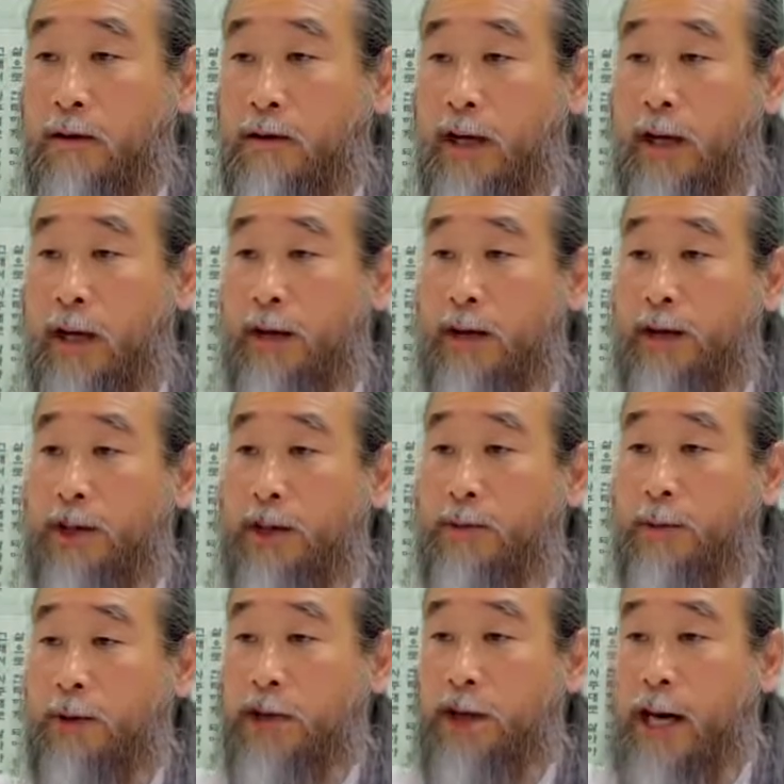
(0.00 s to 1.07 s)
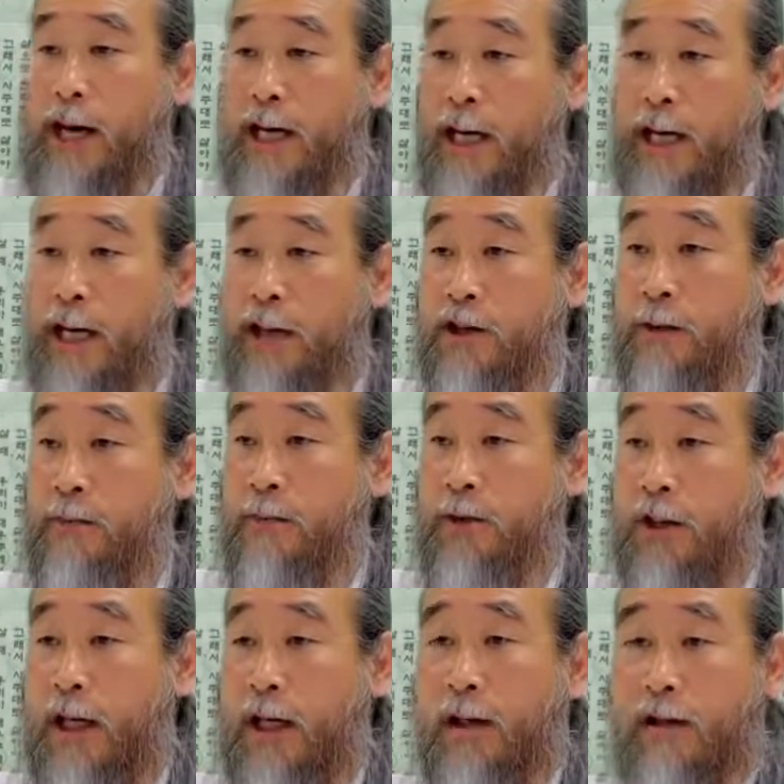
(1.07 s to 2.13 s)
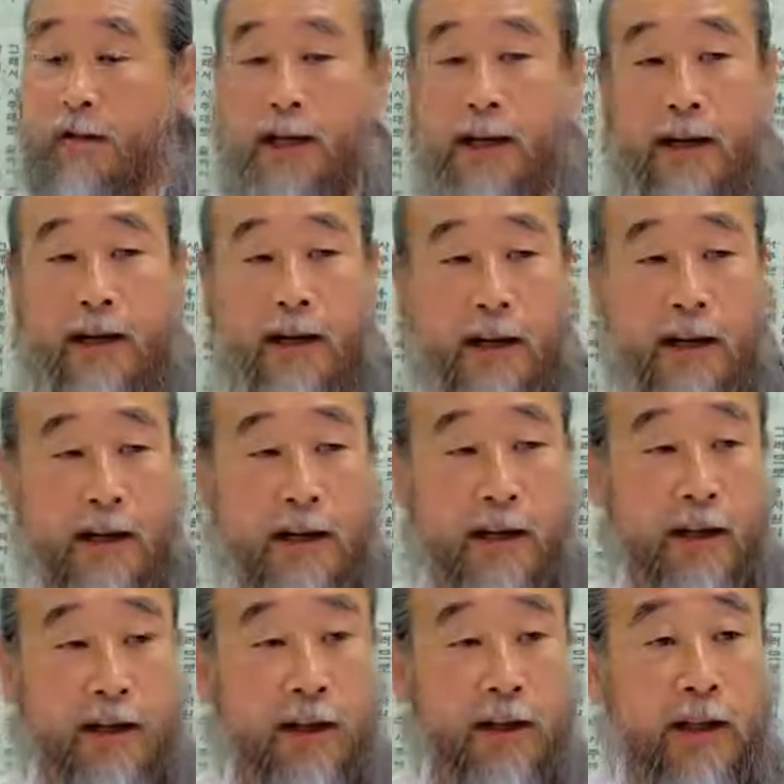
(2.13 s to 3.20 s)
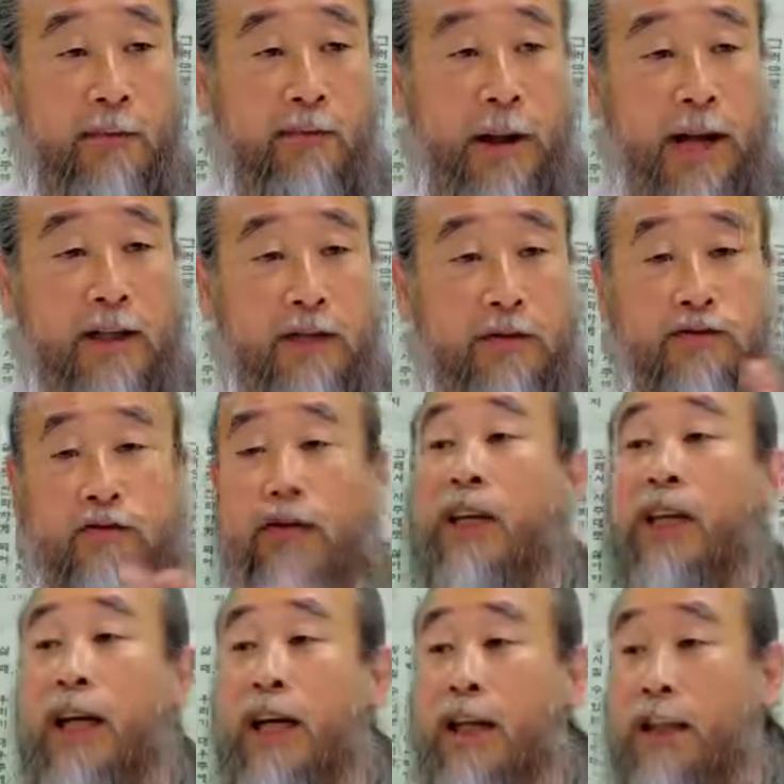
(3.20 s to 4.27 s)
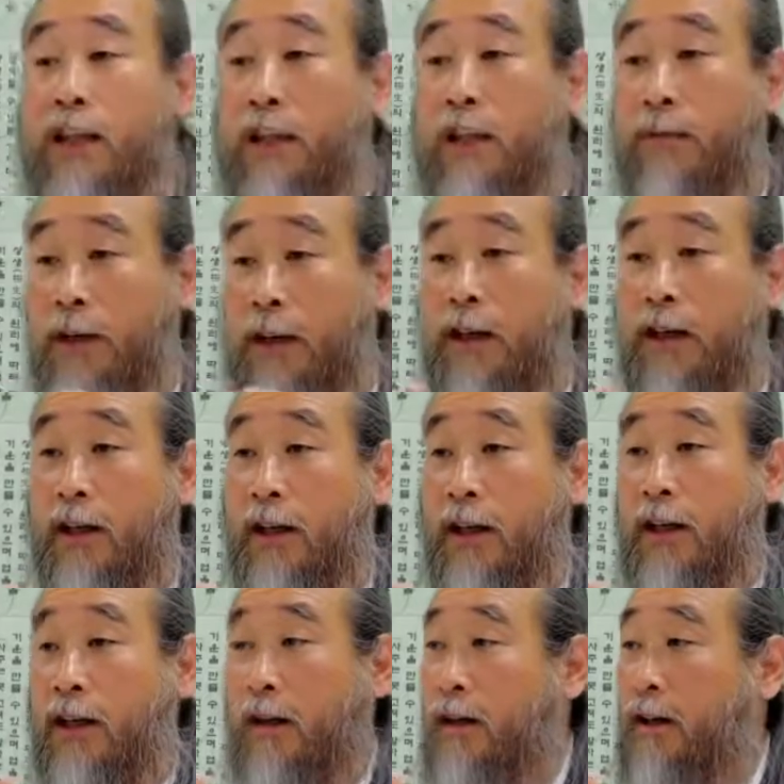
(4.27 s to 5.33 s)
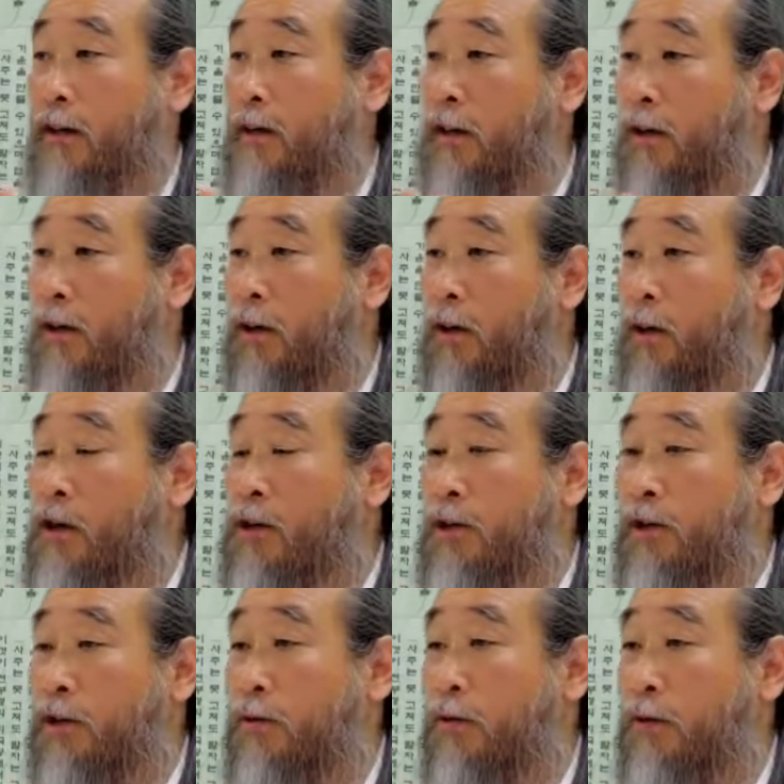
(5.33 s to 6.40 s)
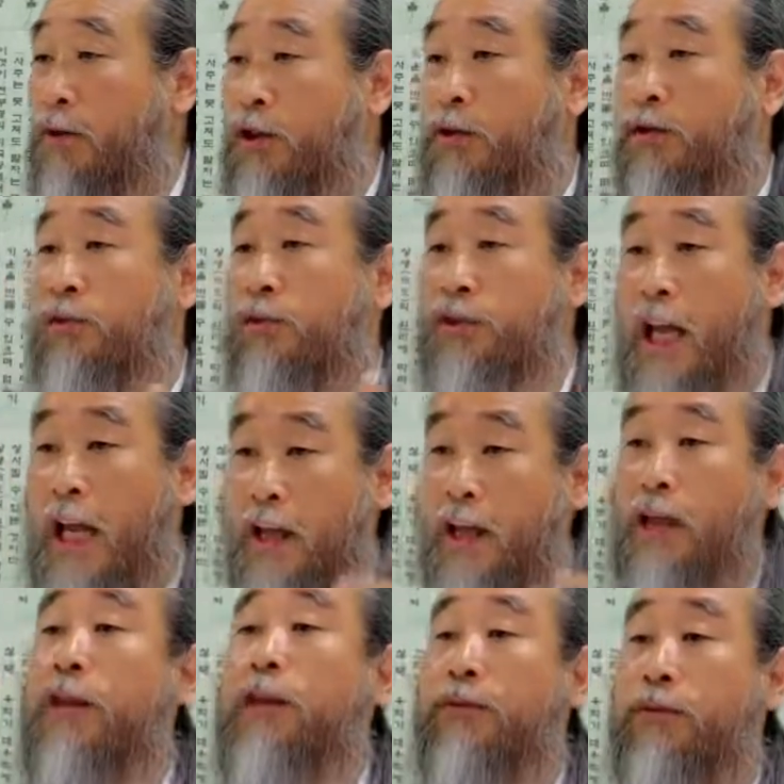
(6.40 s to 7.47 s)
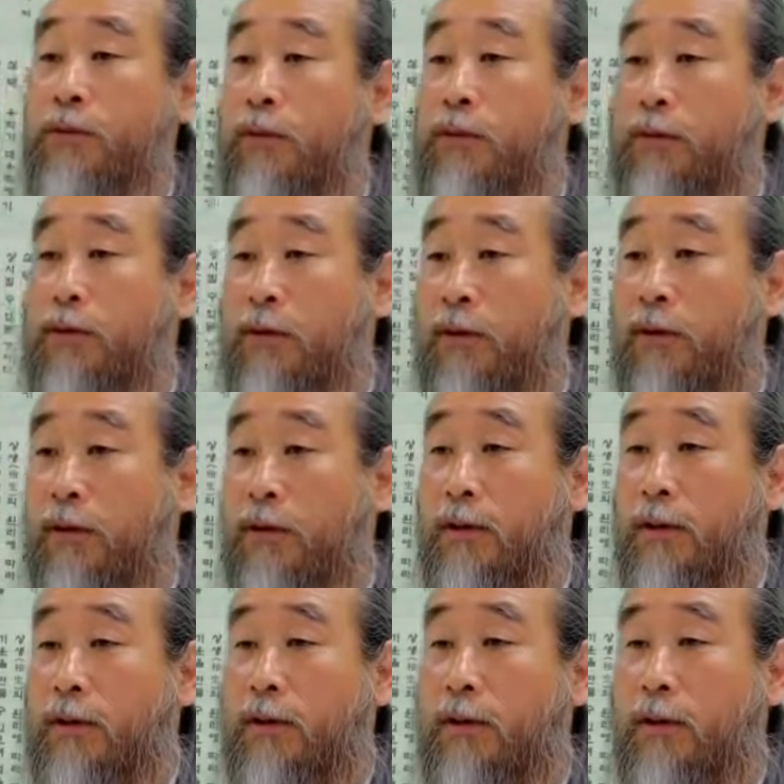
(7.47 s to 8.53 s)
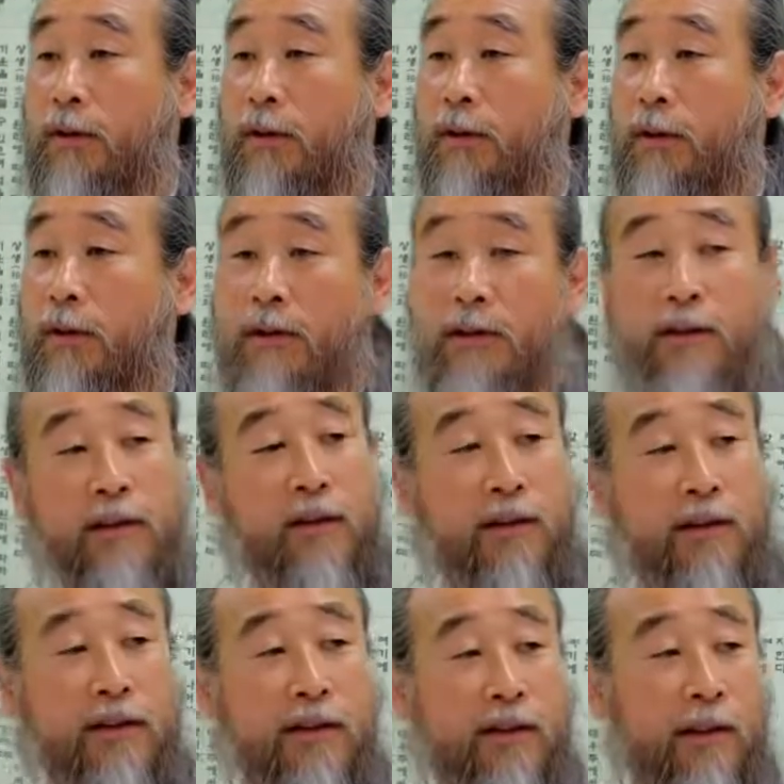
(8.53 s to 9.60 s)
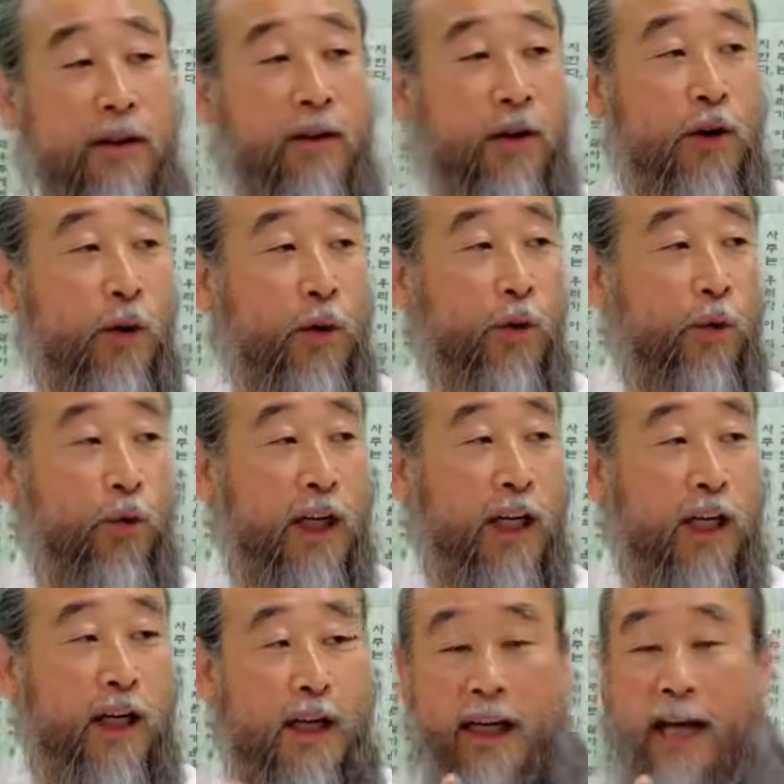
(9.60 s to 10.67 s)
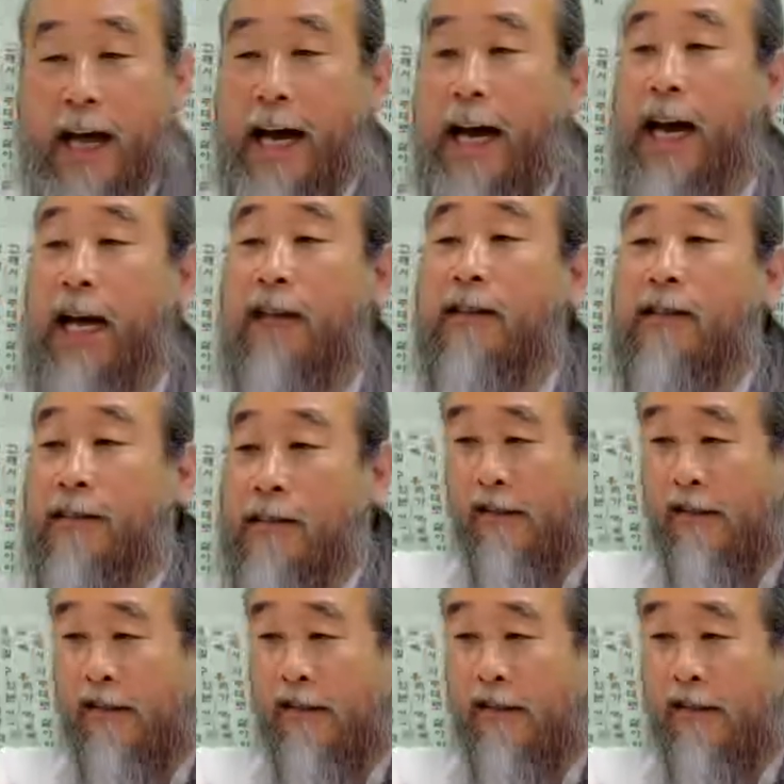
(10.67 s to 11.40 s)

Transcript: 자연의 힘은 정확하게 전부 다, 다 이렇게 받쳐주게 돼가 있기 때문에 이제는 억지로 기운을 땡길 이유도 없고, 어. 그러니까 우리가 하는